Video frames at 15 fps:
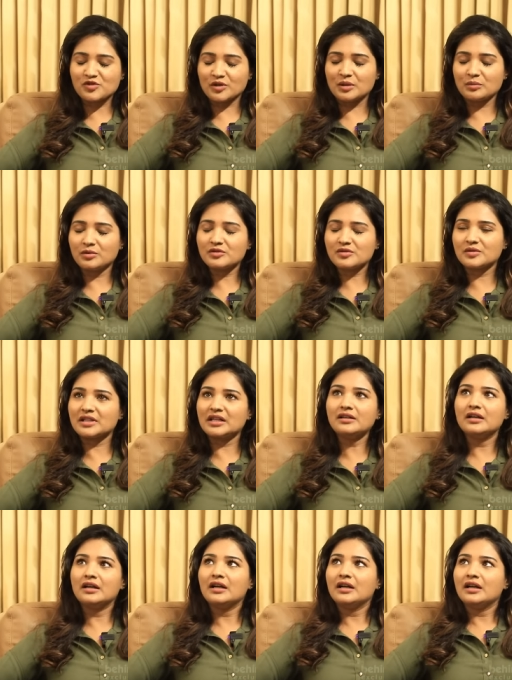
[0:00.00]
சொன்னப்போ
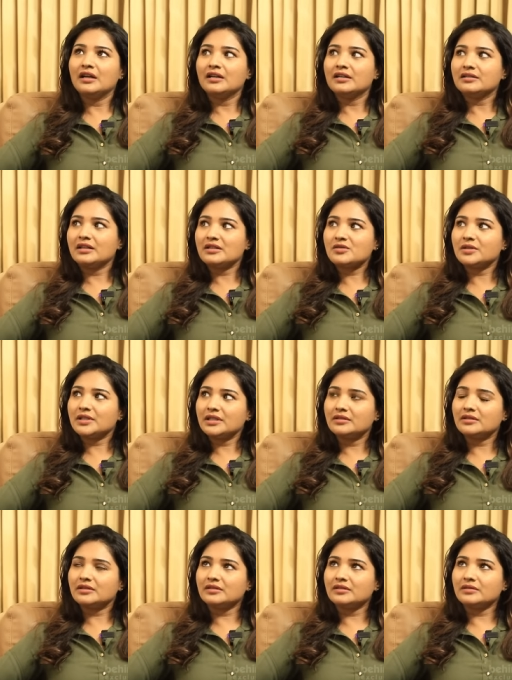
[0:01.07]
சொன்னால் நான் சொன்னேன்